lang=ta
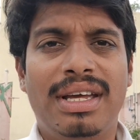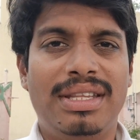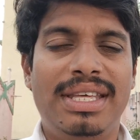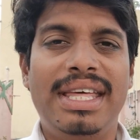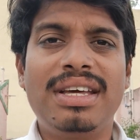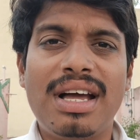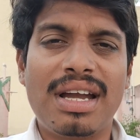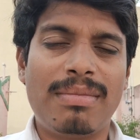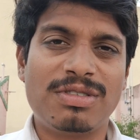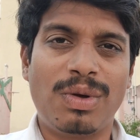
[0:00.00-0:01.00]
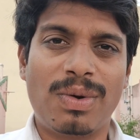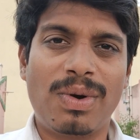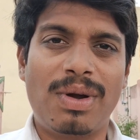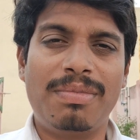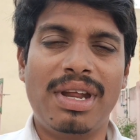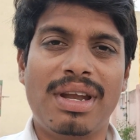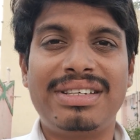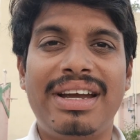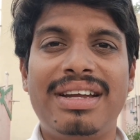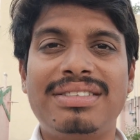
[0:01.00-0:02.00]
இது எதுக்காக நம்ம சொல்கிறோம் அப்படின்னா
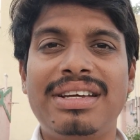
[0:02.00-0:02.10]
சில